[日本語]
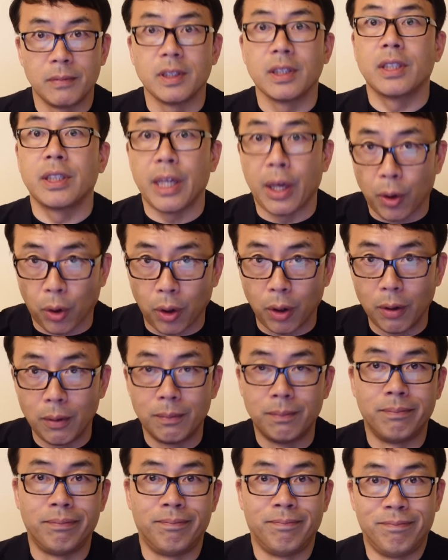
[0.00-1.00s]
ゼロ。
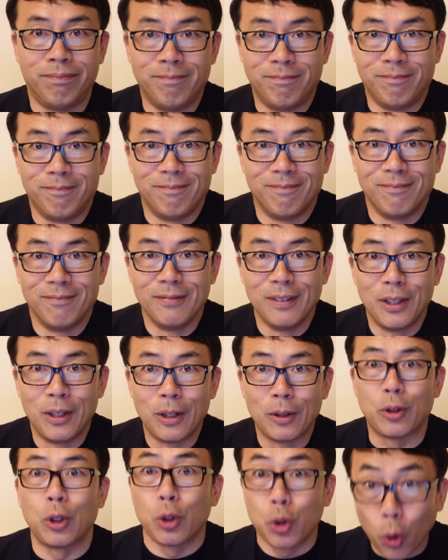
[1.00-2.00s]

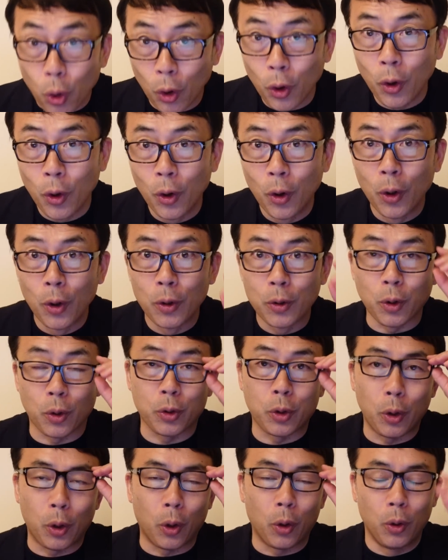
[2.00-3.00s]
でしょ？
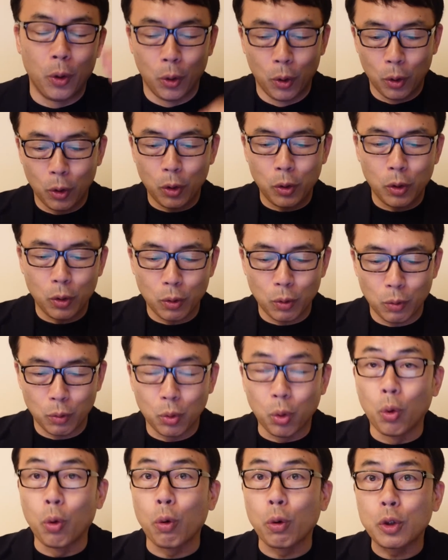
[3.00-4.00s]
だって、
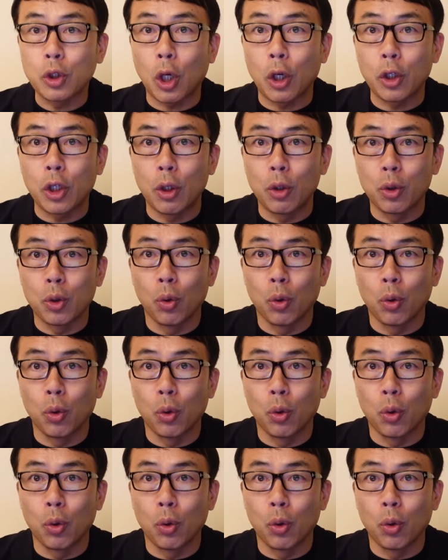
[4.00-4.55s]
登録されてる